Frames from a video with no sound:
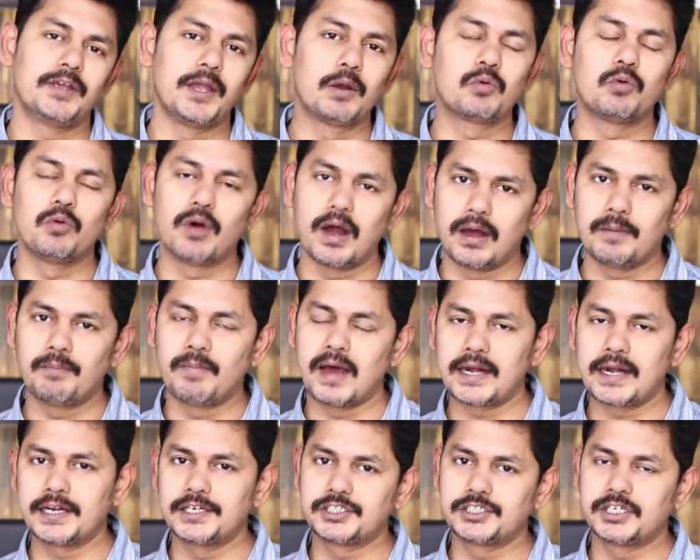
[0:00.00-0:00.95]
ఎక్కువ
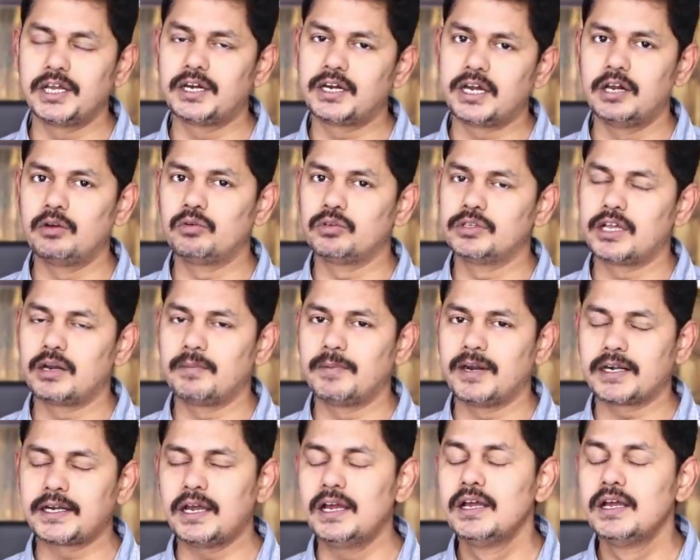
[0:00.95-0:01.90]
మార్కెట్ షేర్ కలిగి
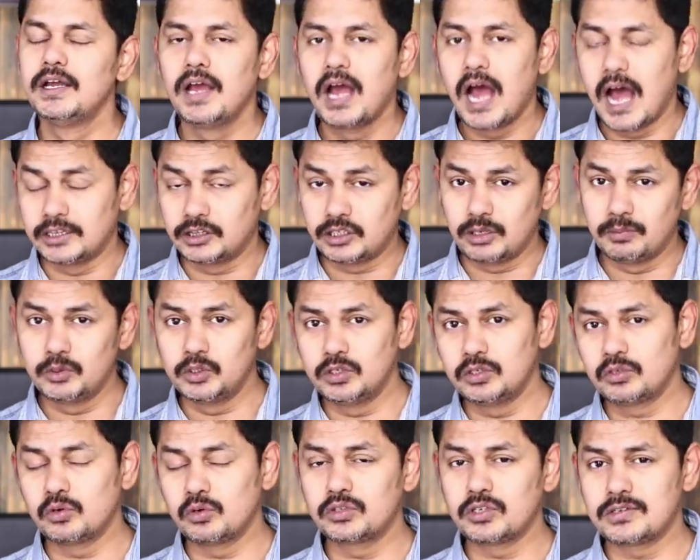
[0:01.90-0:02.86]
ఉందన్నమాట
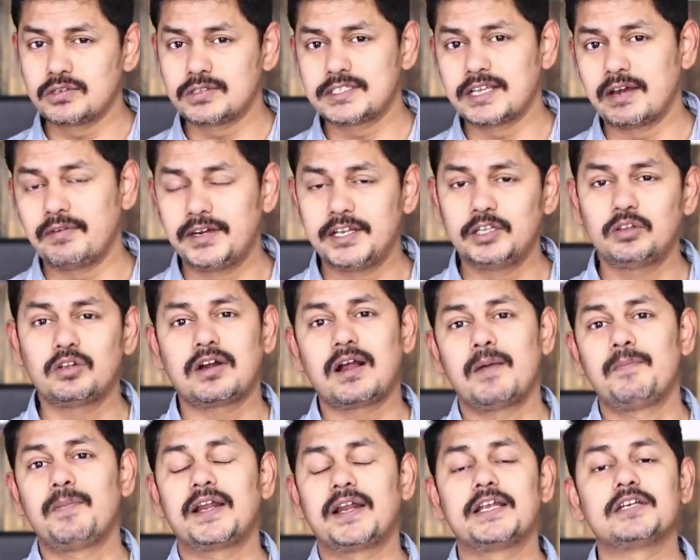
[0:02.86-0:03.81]
అంతకుముందు టూ థౌసండ్ సెవెంటీన్తో
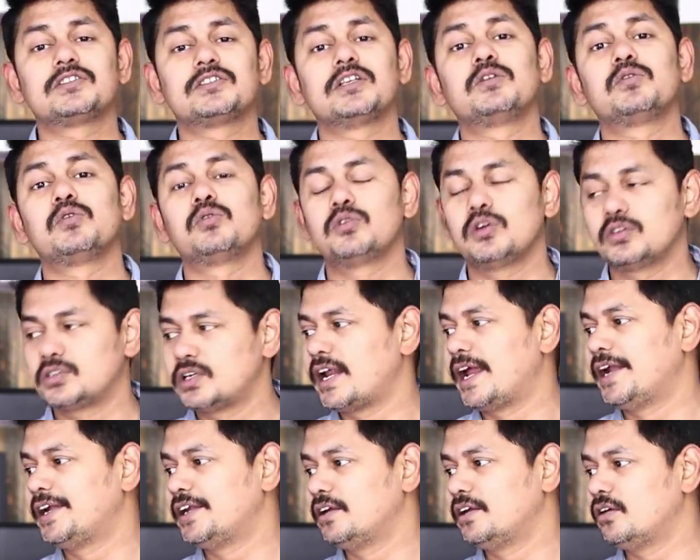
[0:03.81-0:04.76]
కంపేర్ చేస్తే టూ
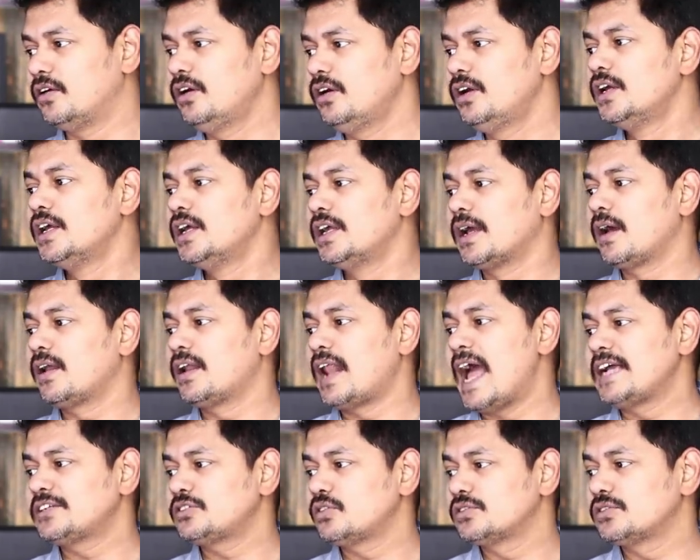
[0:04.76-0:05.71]
థౌసండ్ ఎయిటీన్లో ఇక
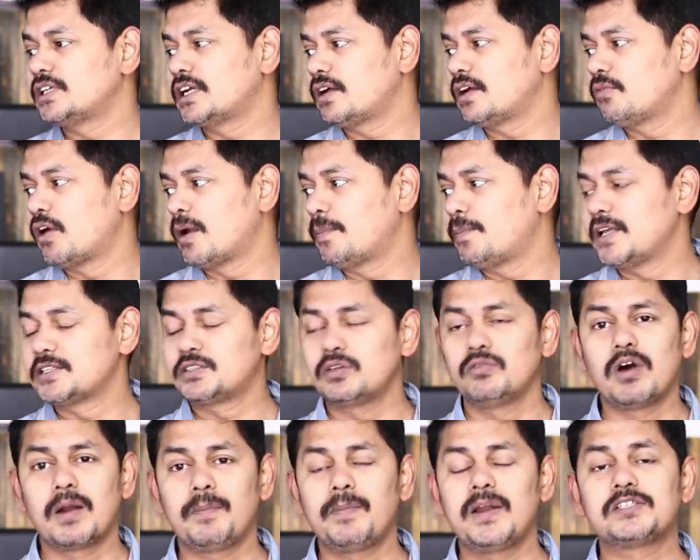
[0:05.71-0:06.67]
లాస్ట్ వచ్చేసరికి వన్ ప్లస్
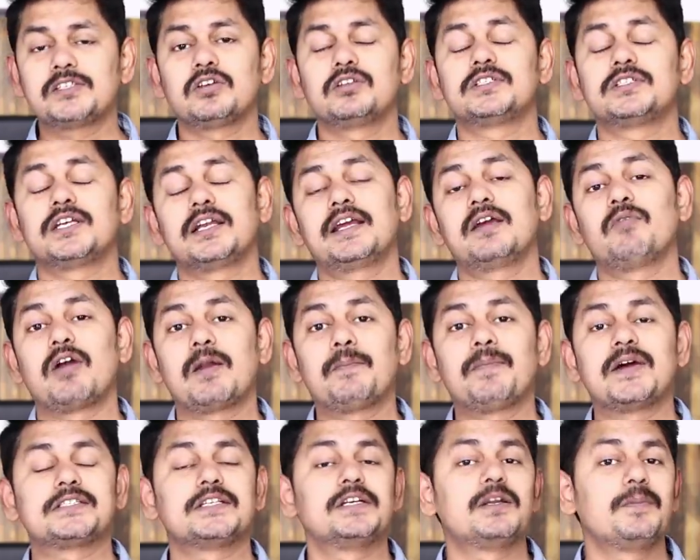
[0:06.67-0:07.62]
వన్ ప్లస్ వచ్చేసరికి
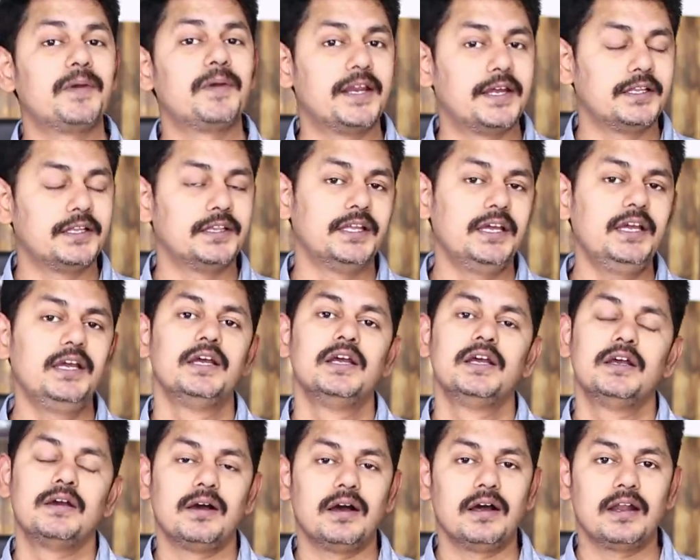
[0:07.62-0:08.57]
వన్ పర్సెంట్ పెరిగింది
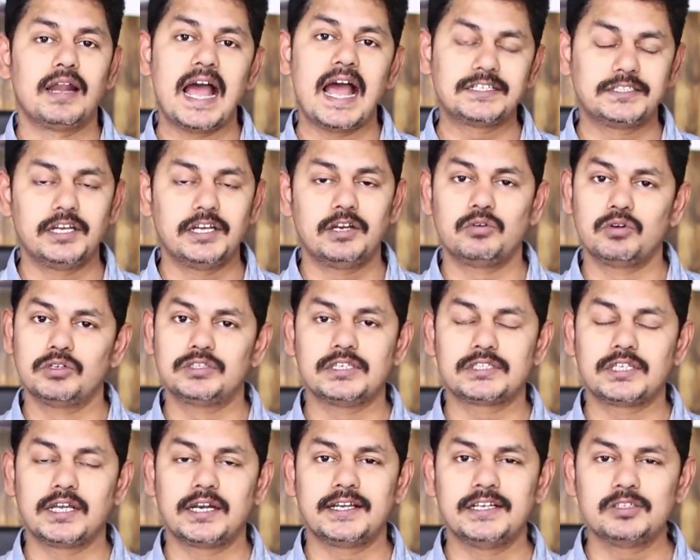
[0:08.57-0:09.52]
లాస్ట్ ఇయర్కి
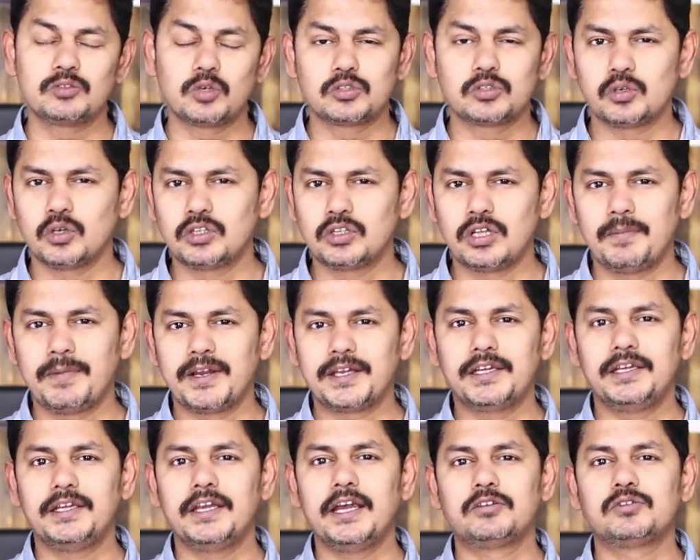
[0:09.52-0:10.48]
వచ్చేసరికి సో చూద్దాం
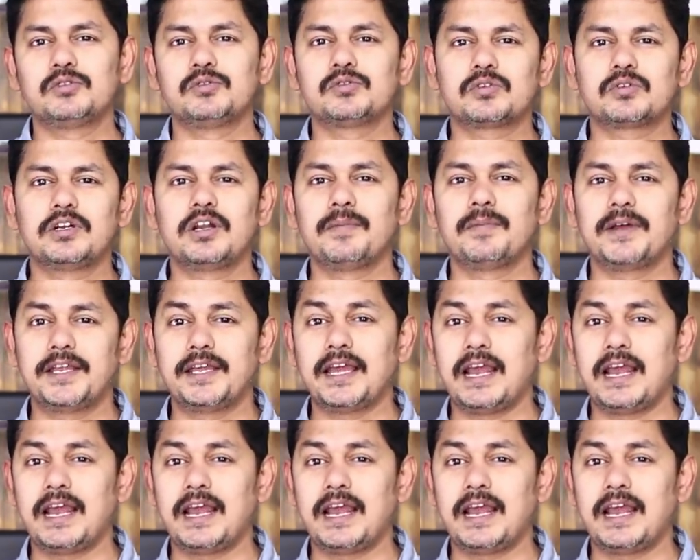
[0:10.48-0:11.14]
మనకి ఇయర్ చూసుకుంటే మరి